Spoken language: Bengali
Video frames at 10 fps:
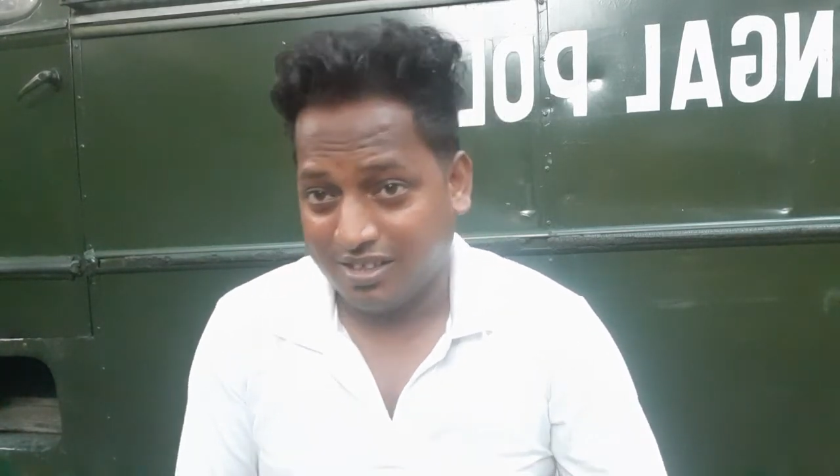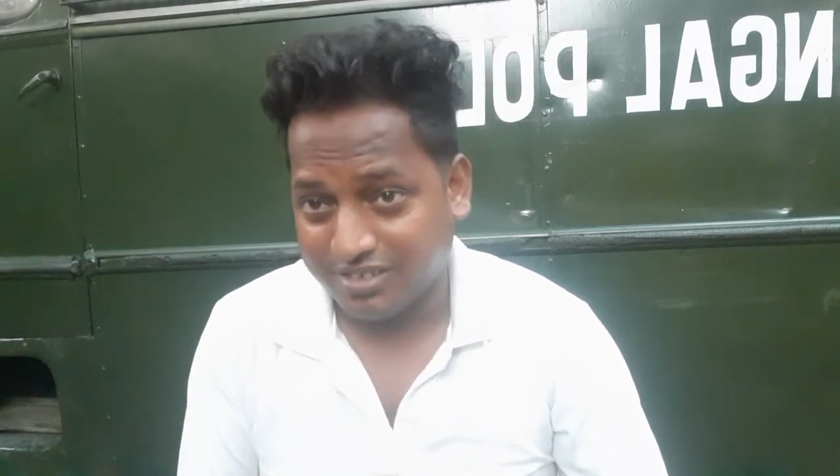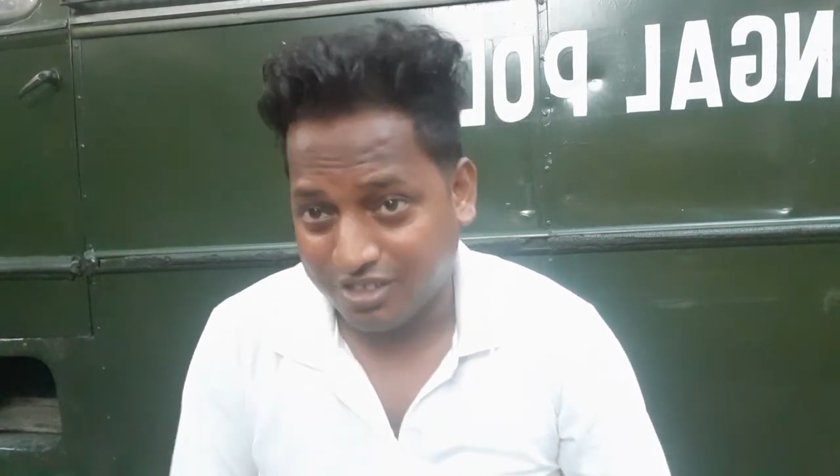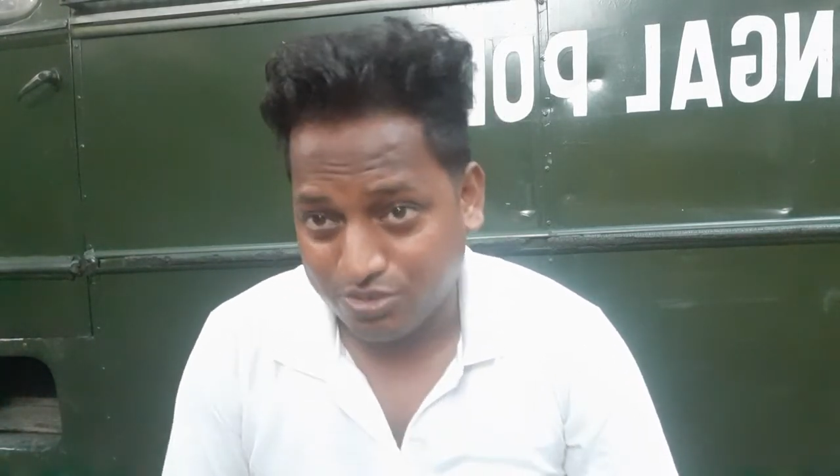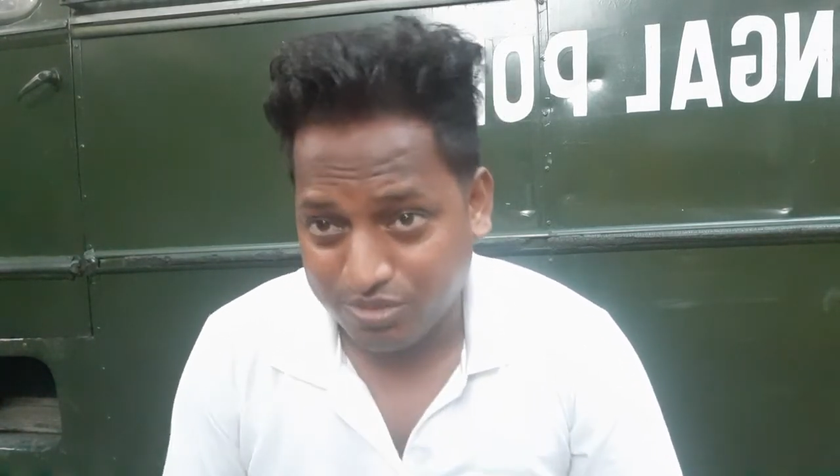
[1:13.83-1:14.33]

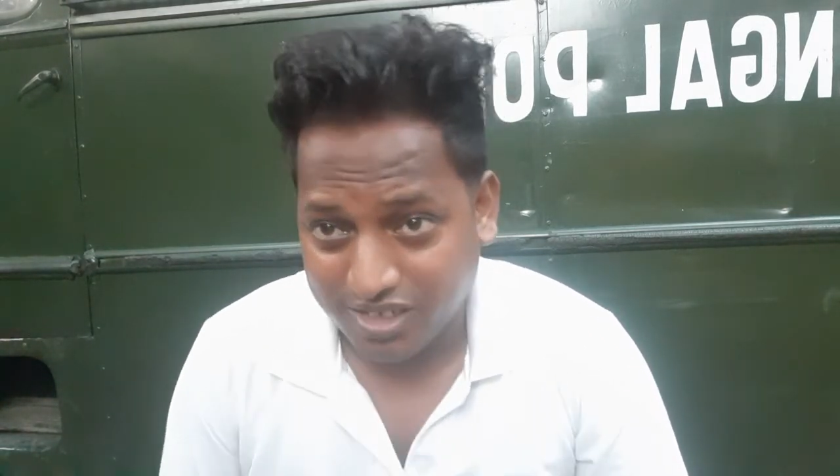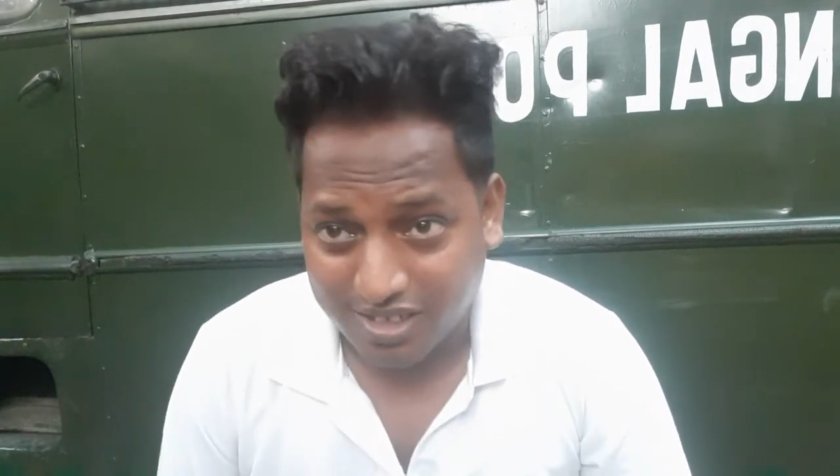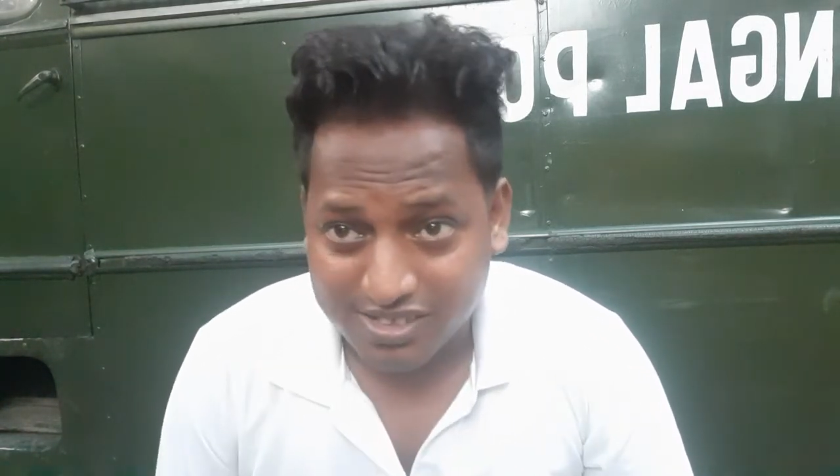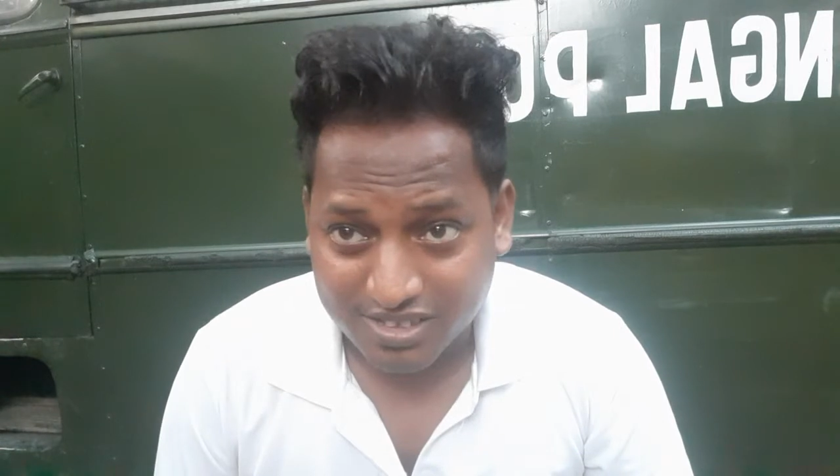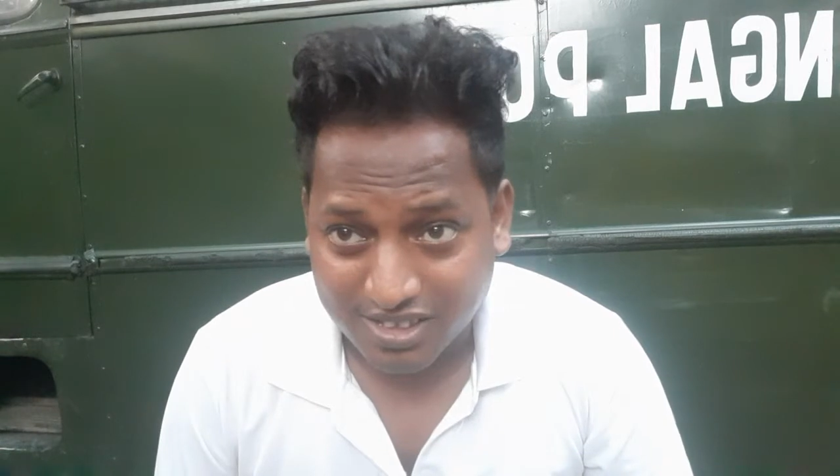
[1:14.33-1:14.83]
যারা জুনিয়র
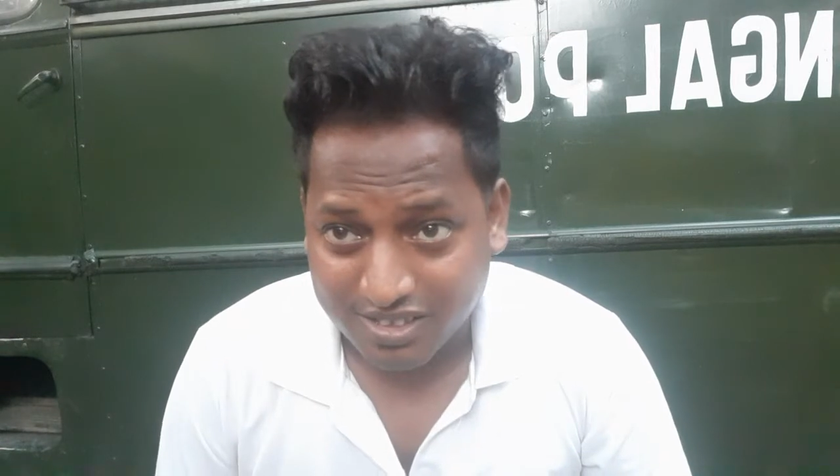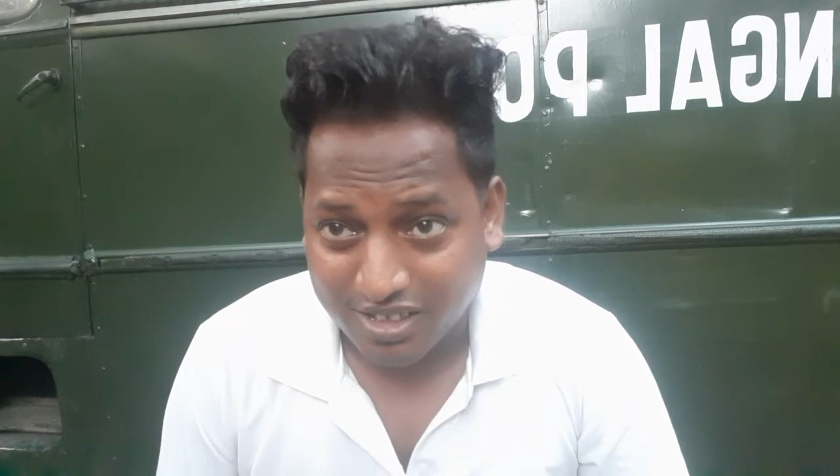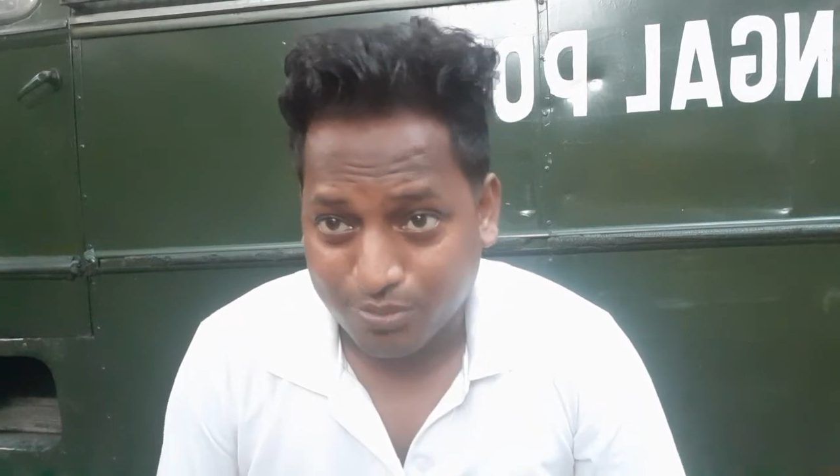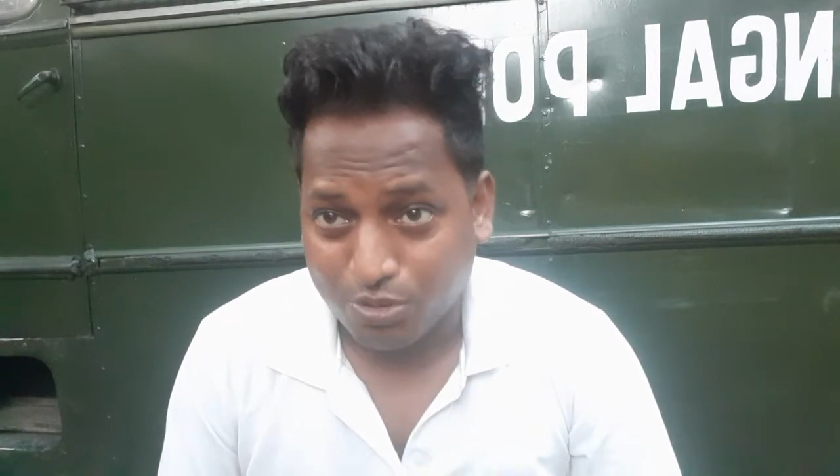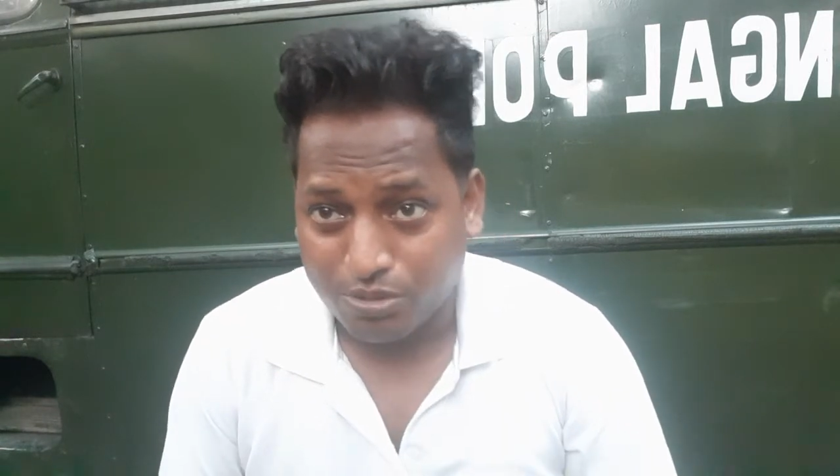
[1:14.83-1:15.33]
আছে
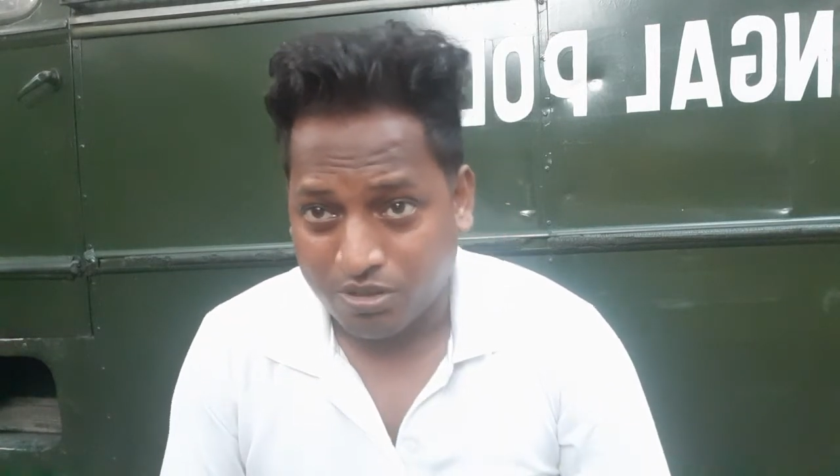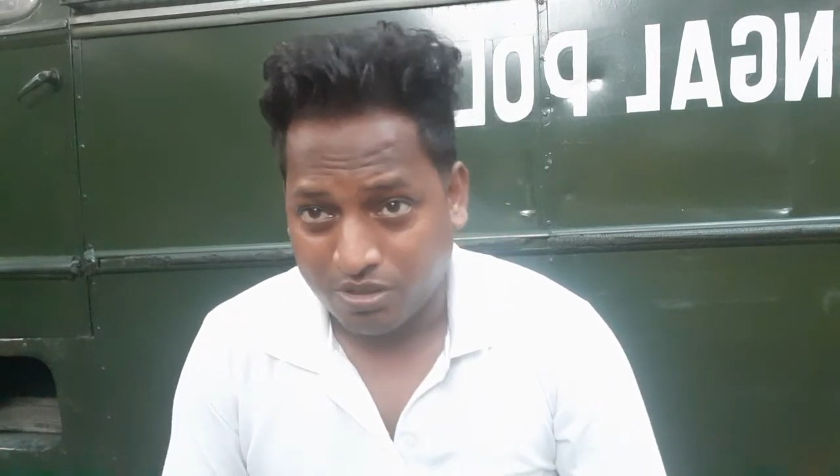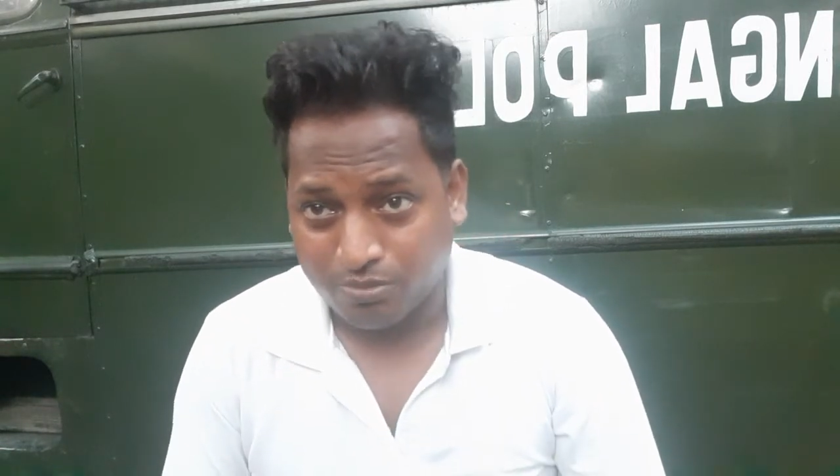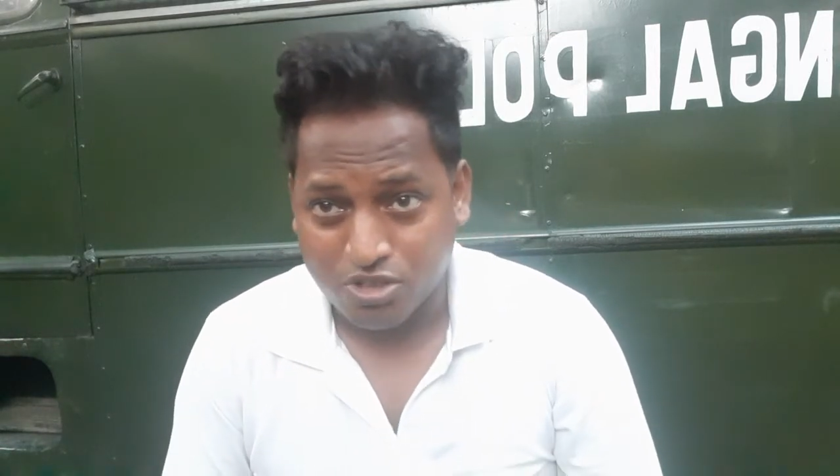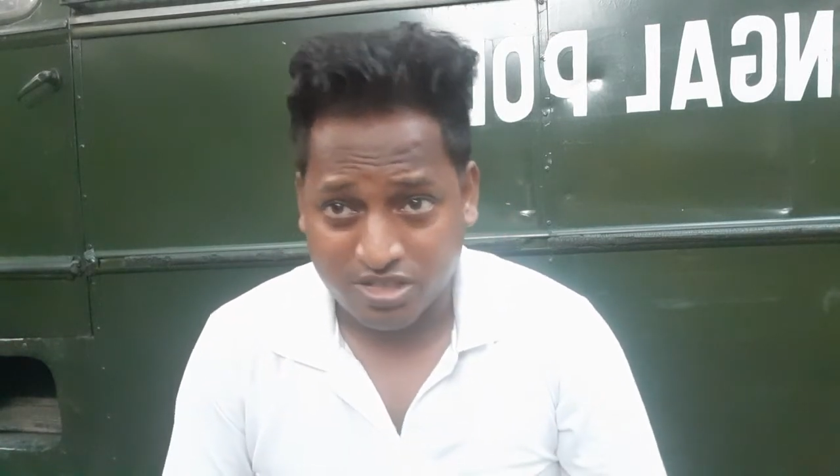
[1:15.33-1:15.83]
তাদেরকে বলবো
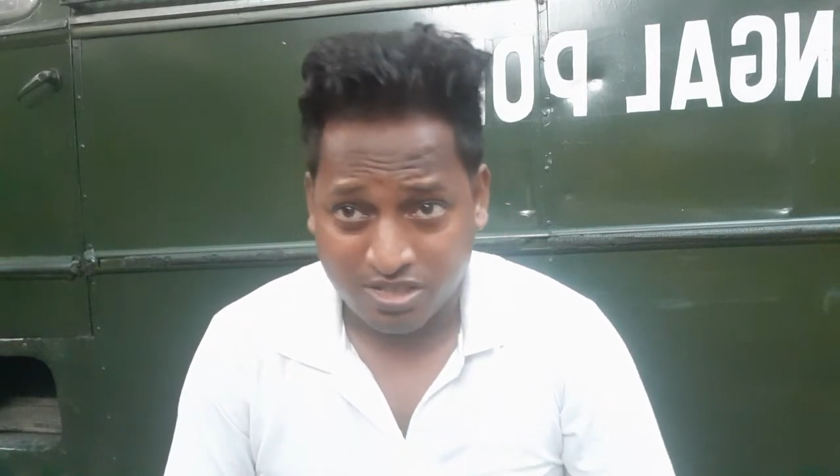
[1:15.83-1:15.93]
বস